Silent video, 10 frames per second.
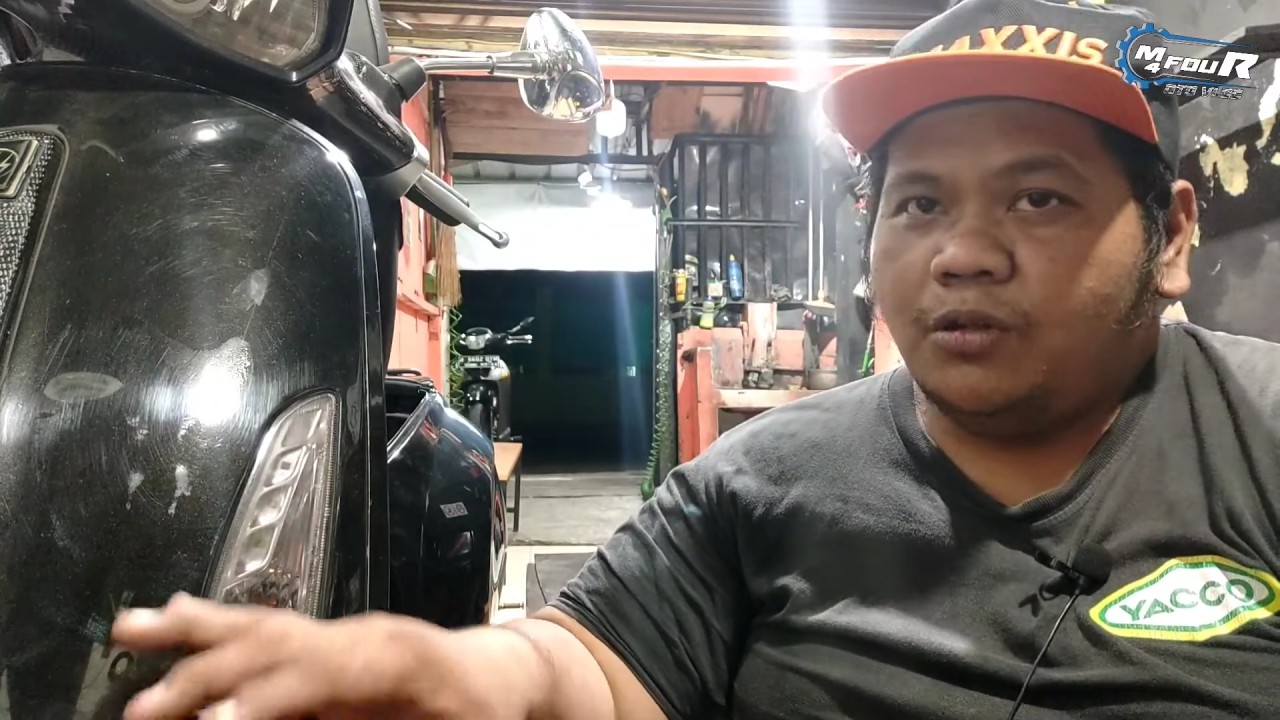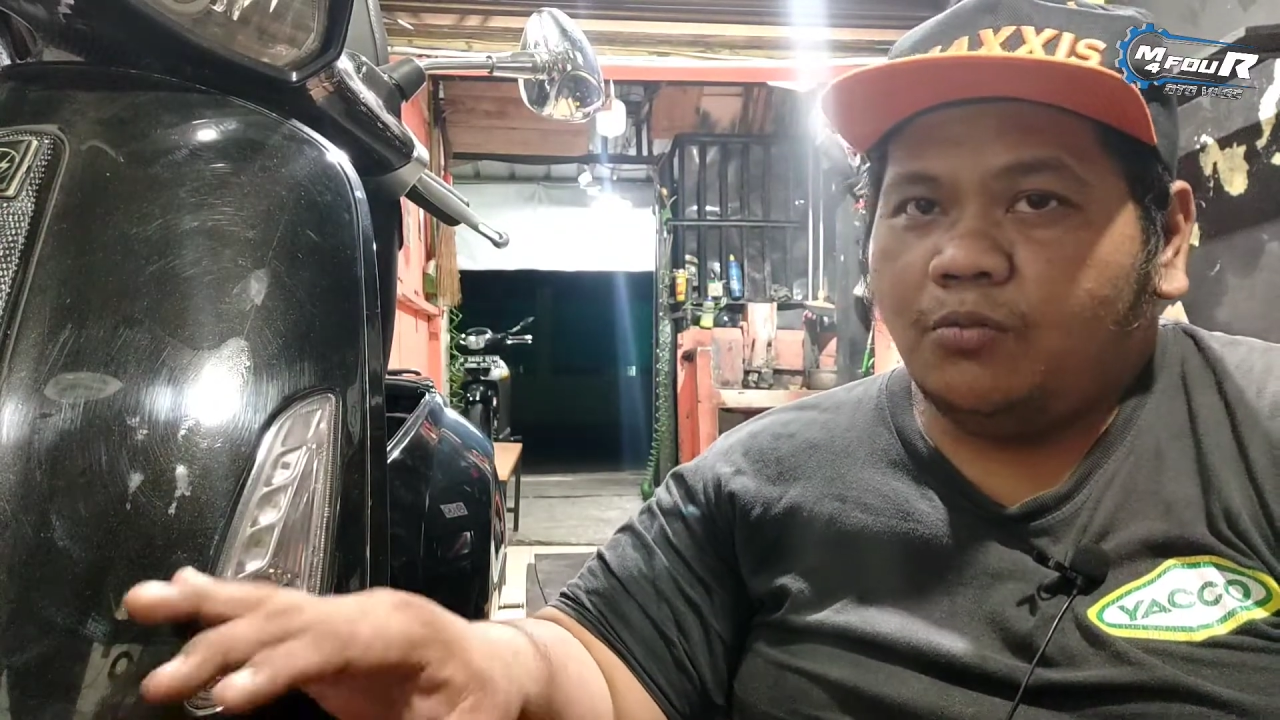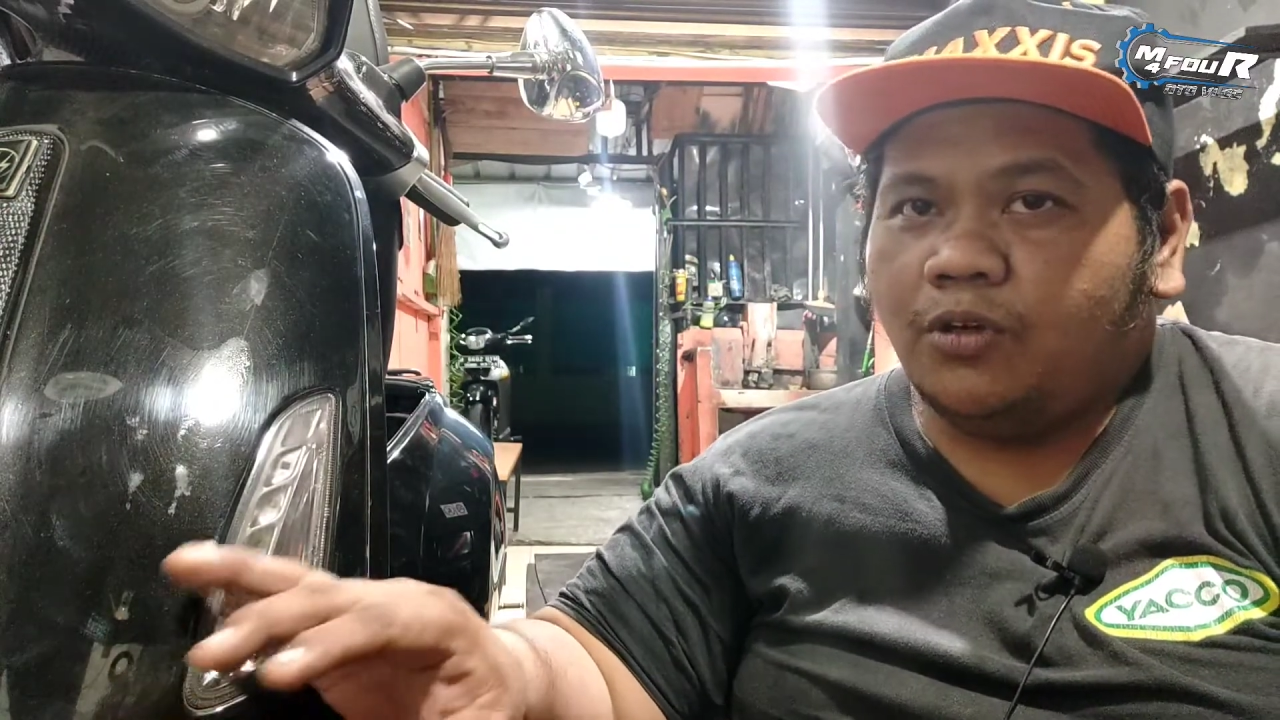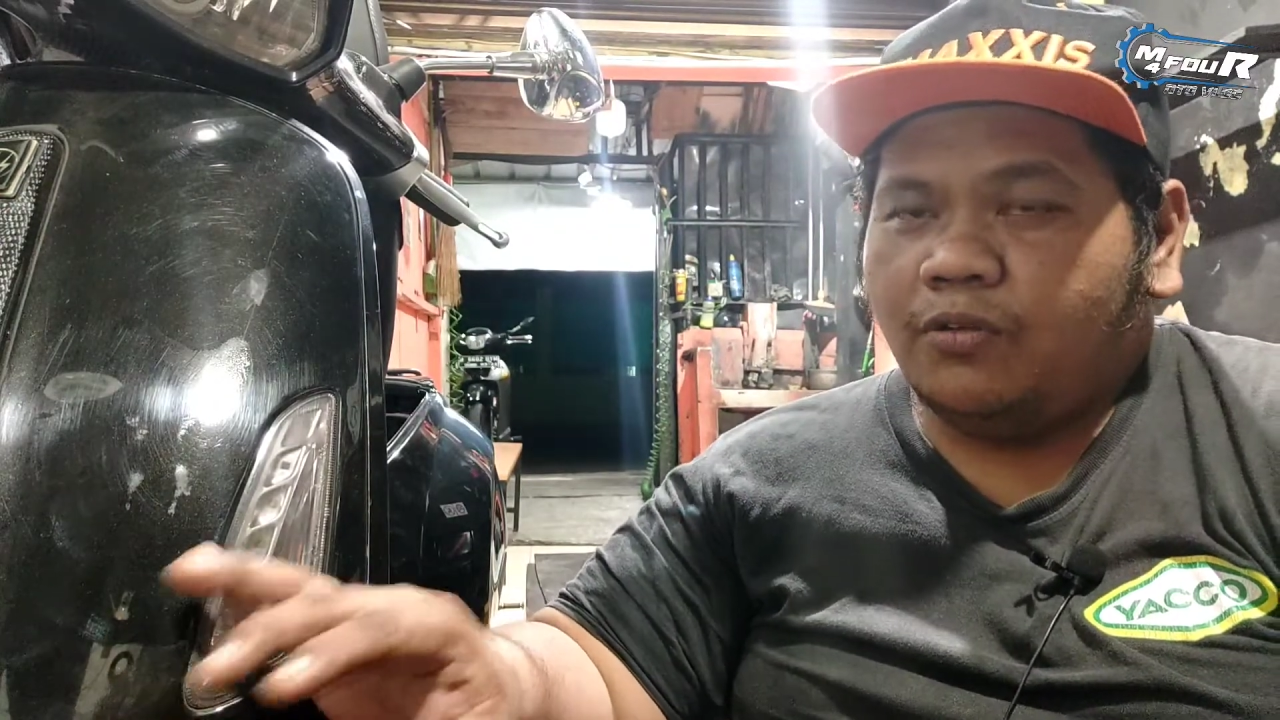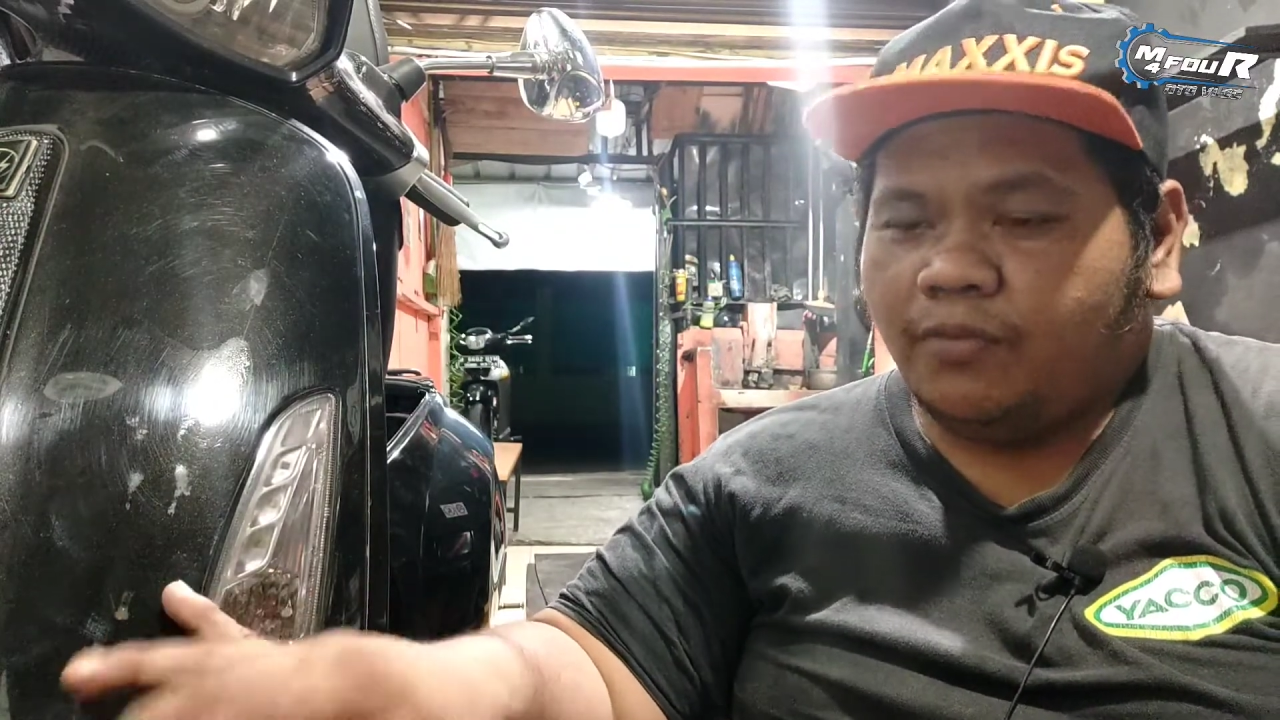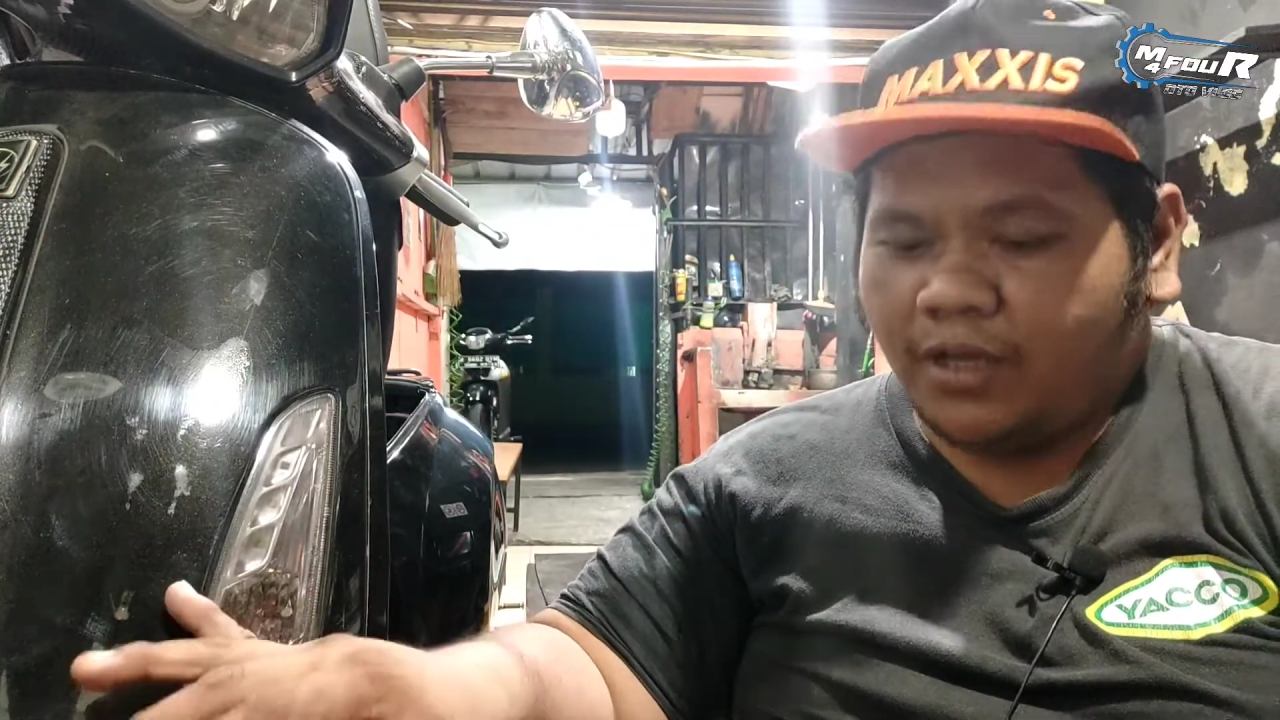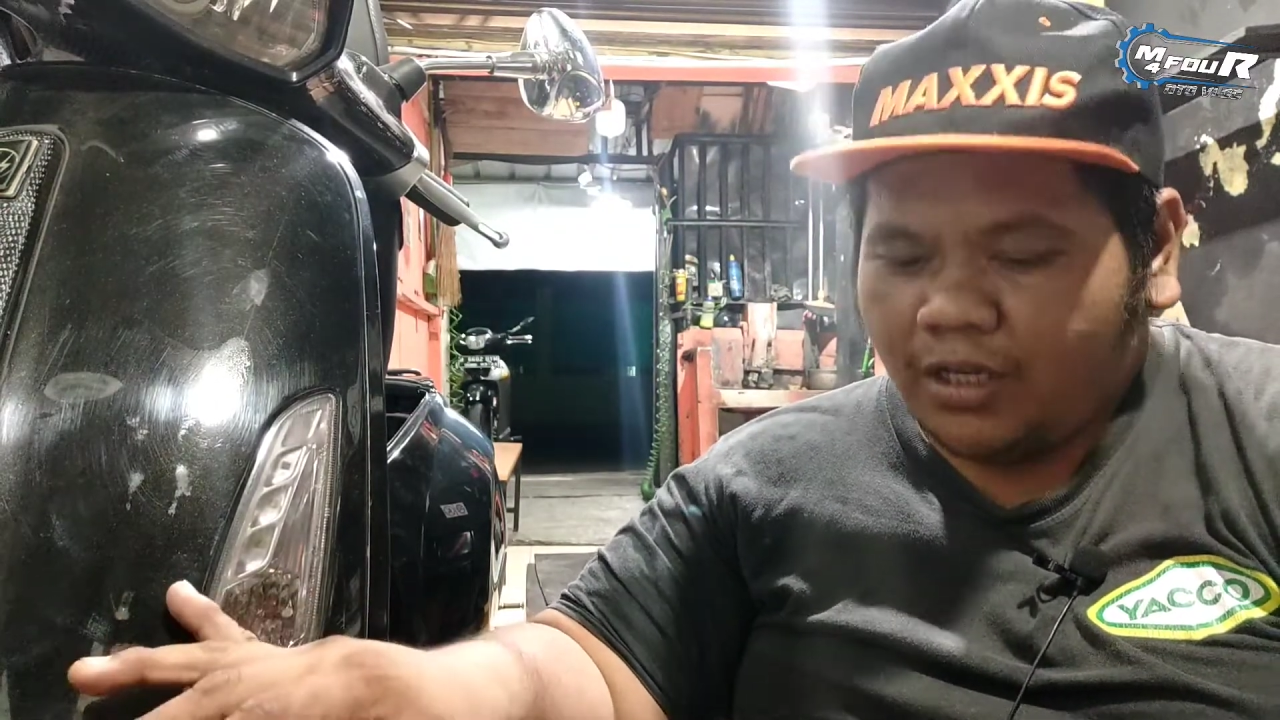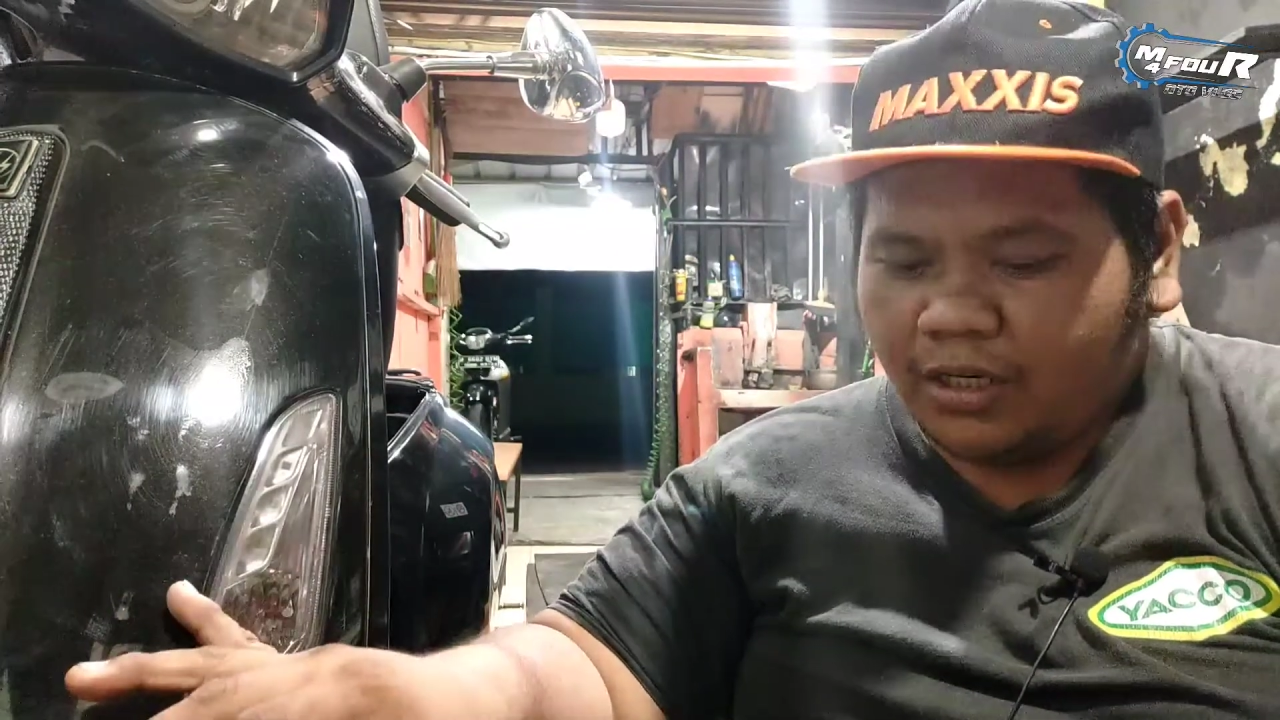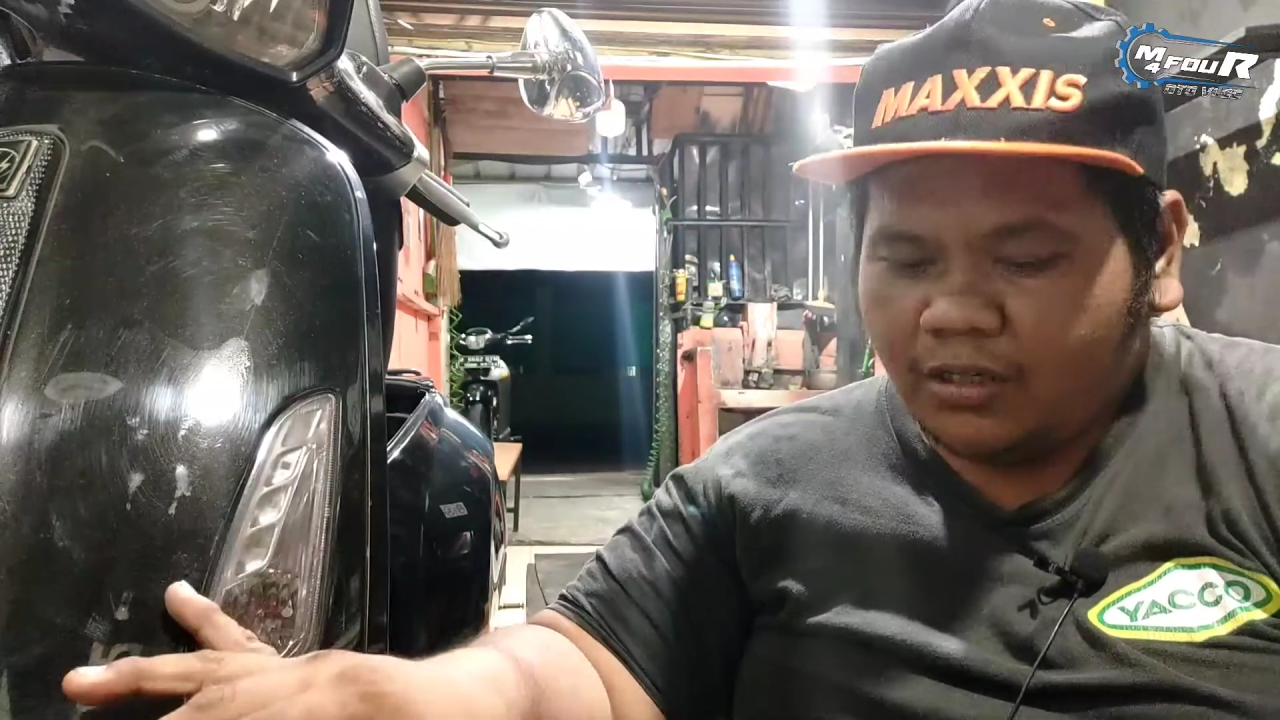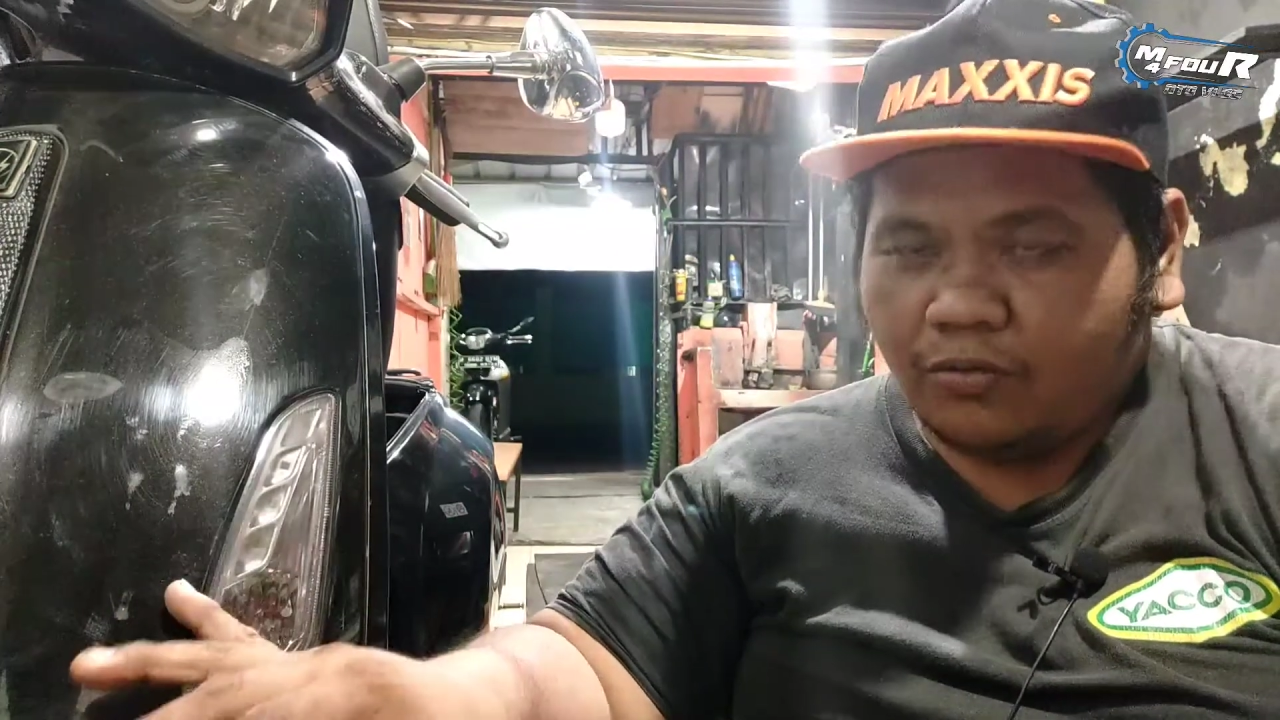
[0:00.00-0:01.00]
udah
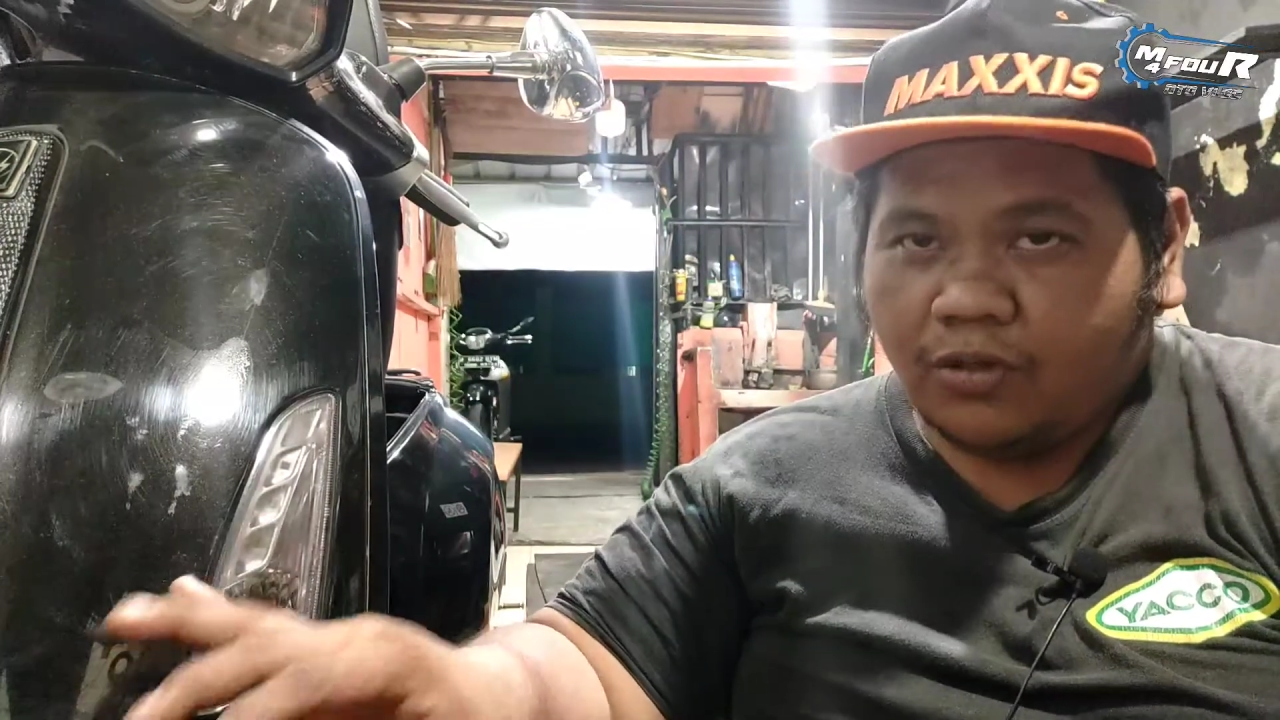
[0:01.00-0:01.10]
modifan